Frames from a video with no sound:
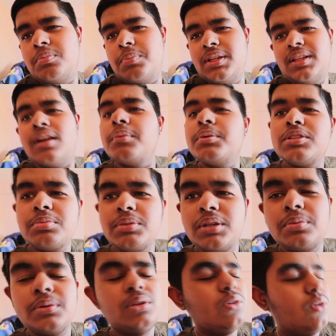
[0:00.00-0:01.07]
पंद्रह बीस
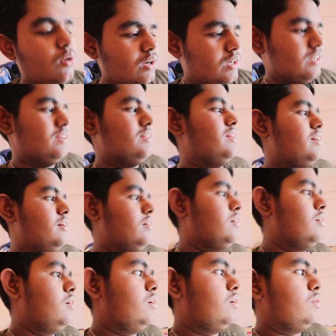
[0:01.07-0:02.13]
मिनट पे तो कॉल कर ही लेगा
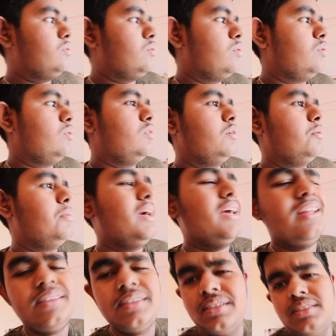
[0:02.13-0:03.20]
तो तब
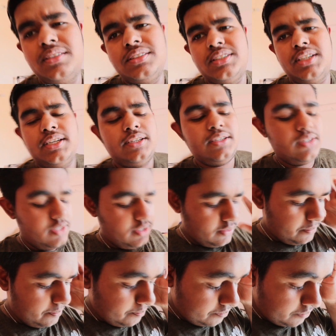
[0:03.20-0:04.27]
डायरेक्टली जाएंगे ठीक
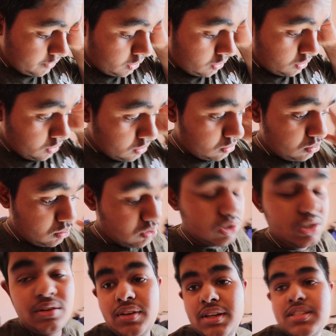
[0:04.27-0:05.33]
है तो
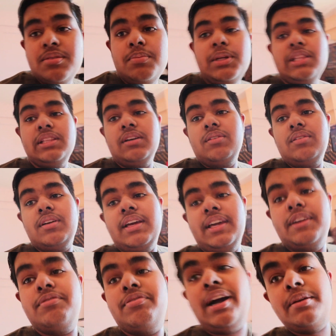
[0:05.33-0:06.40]
चलो गई मिलता हूँ
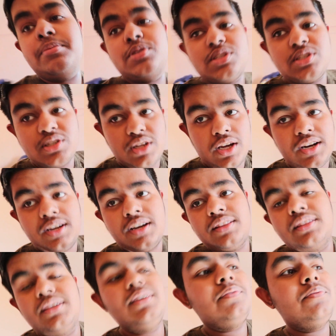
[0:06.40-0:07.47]
एक फाइव स्टार
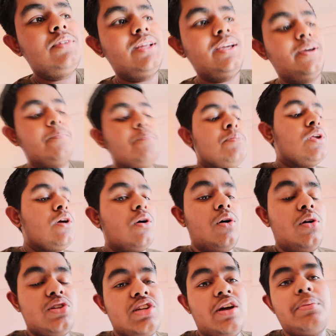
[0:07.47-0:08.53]
खाते हैं ठीक है
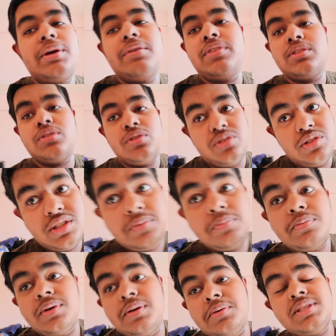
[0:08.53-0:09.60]
और शाम के वक्त तो जिम
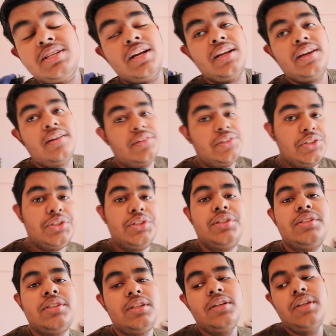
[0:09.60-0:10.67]
में भी जाना है
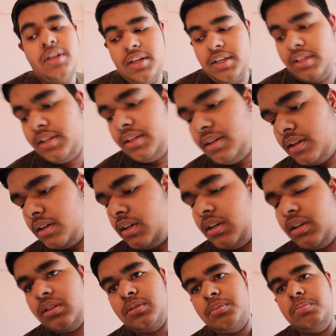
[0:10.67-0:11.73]
रजिस्ट्रेशन करने के लिए
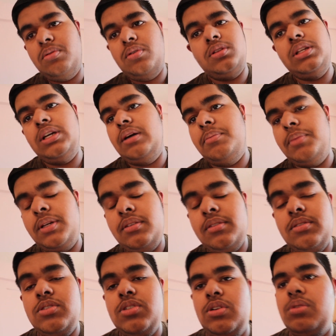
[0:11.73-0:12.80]
तो बहुत काम
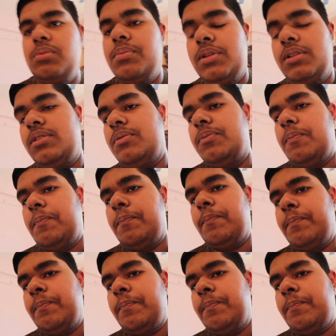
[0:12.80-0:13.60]
है चलो मिलता हूँ